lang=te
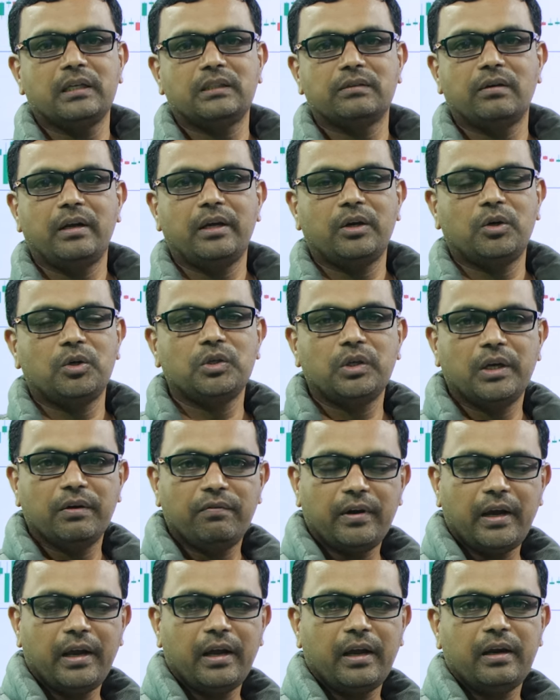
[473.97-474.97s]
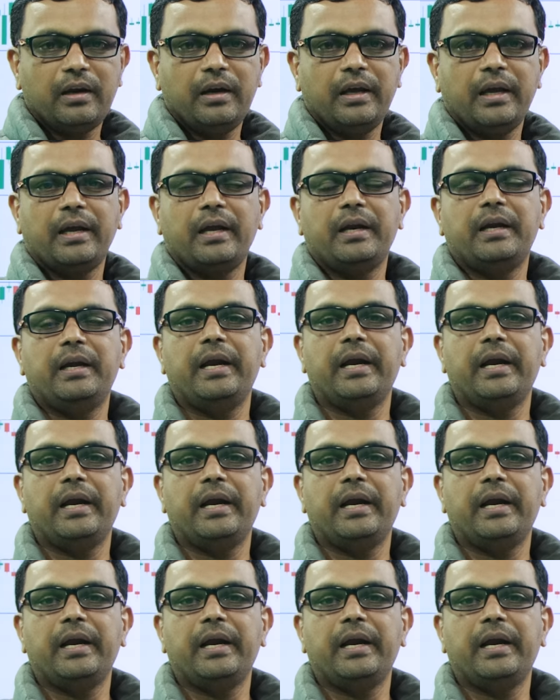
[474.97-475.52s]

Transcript: యాక్చువల్లీ ఈరోజు ఎఫ్ఐఐ డిఐ